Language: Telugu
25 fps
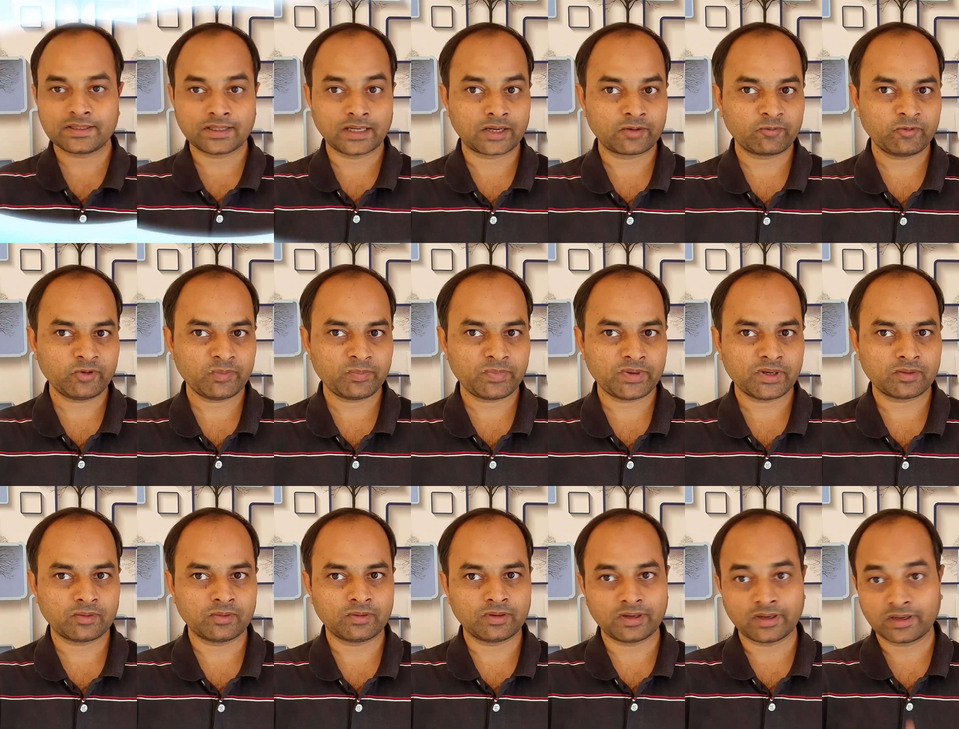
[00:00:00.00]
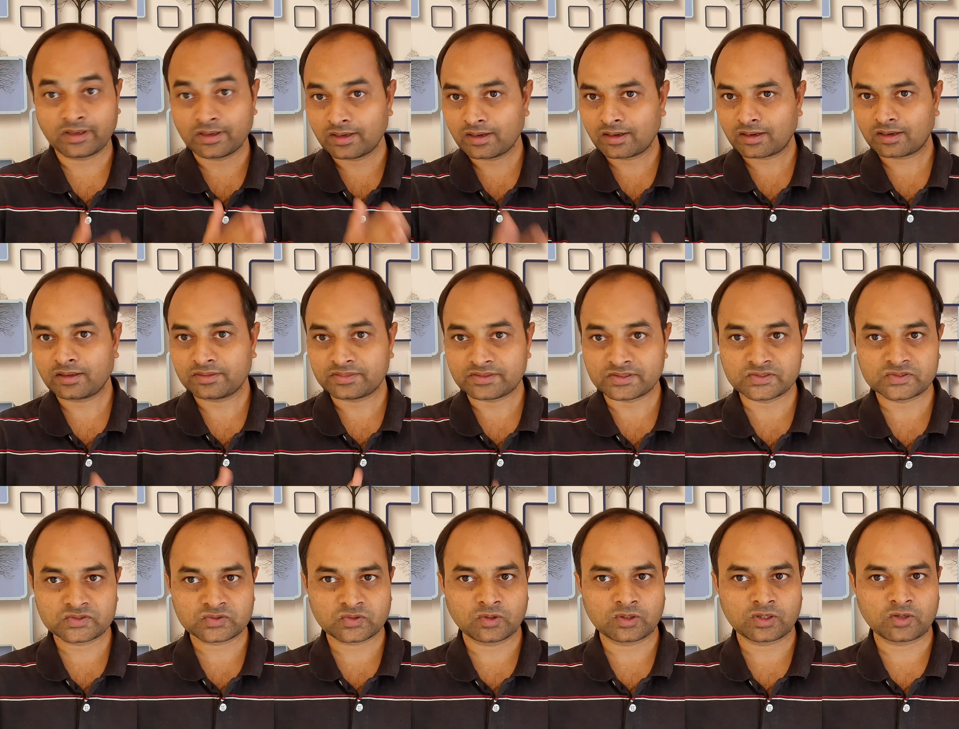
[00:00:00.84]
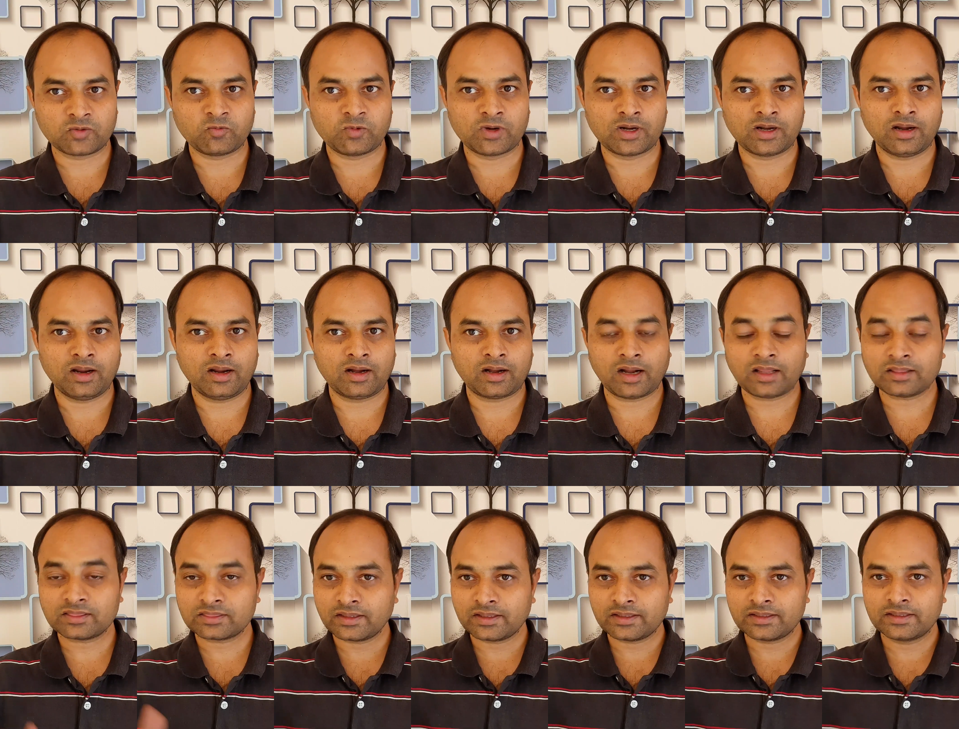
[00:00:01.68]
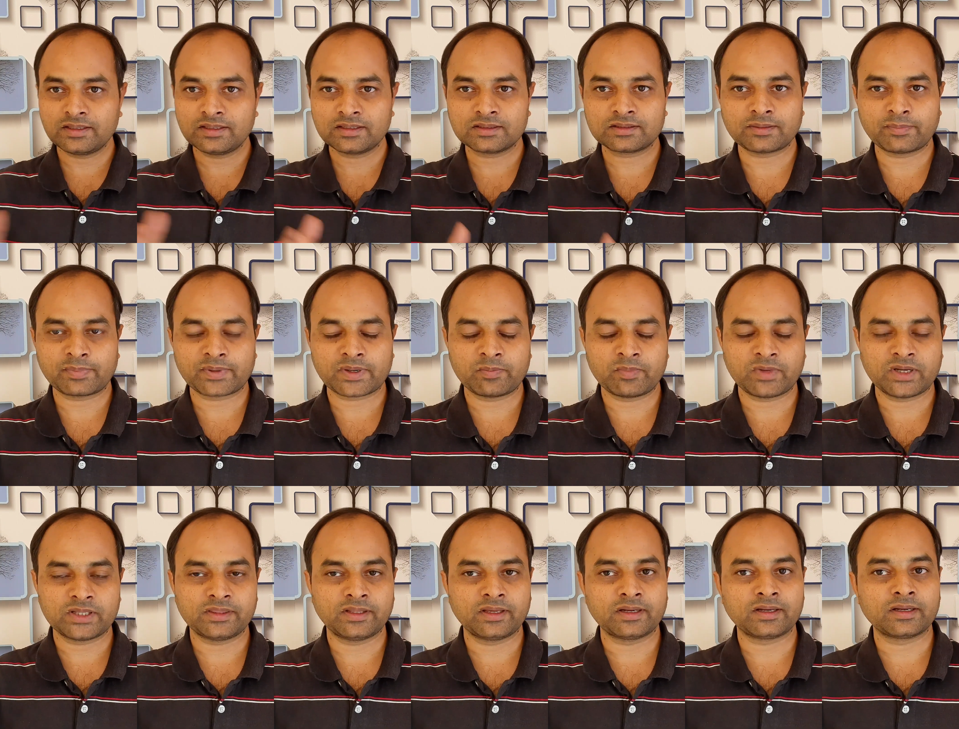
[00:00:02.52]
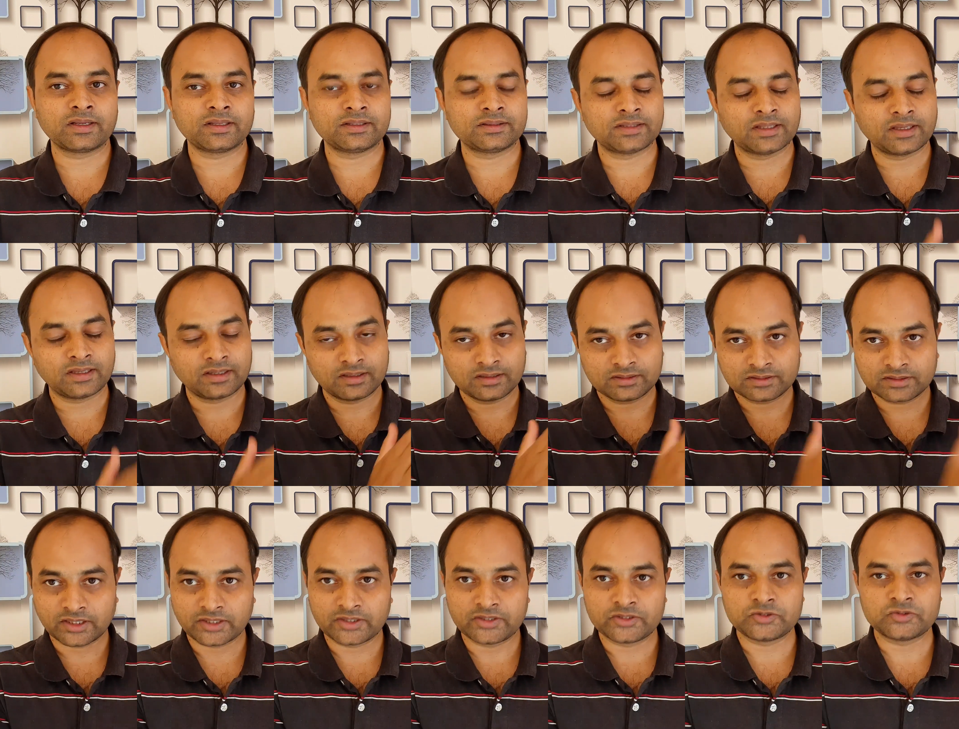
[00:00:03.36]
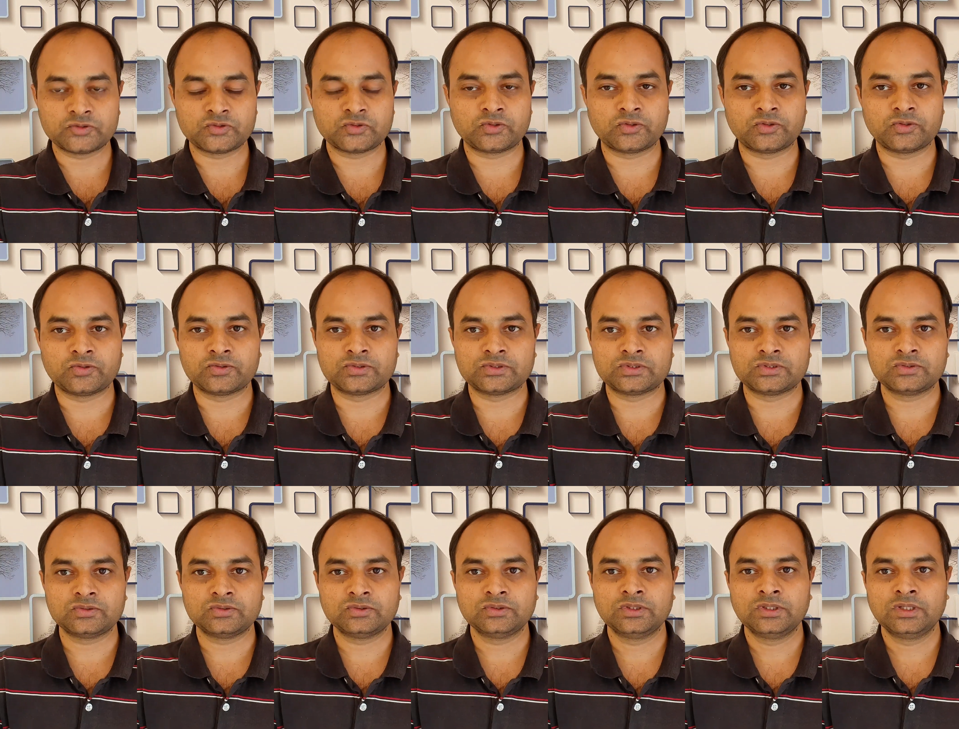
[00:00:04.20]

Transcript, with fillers: ఈ కరివేపాకును రెగ్యులర్గా తీసుకోవడం వలన రక్తహీనత ప్రమాదాన్ని అయితే కనుక తగ్గించుకోవచ్చు